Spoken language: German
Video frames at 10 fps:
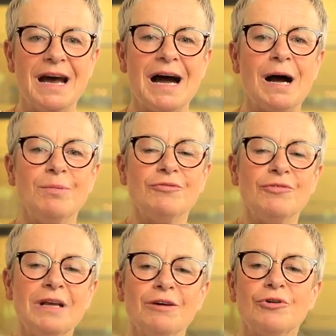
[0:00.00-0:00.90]
haben
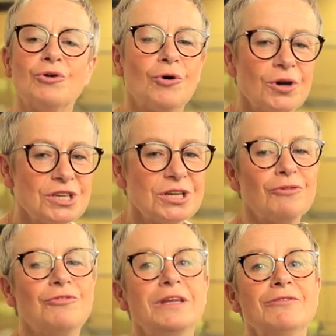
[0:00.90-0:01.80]
viele von euch
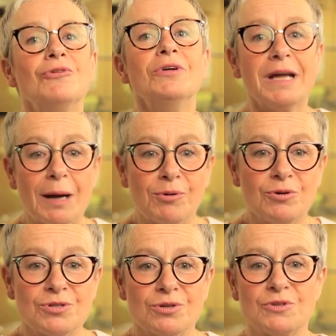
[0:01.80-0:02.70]
auf Liefer- und
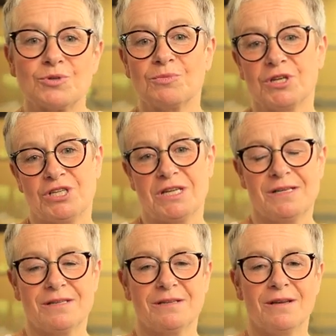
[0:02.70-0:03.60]
Abholservice umgestellt.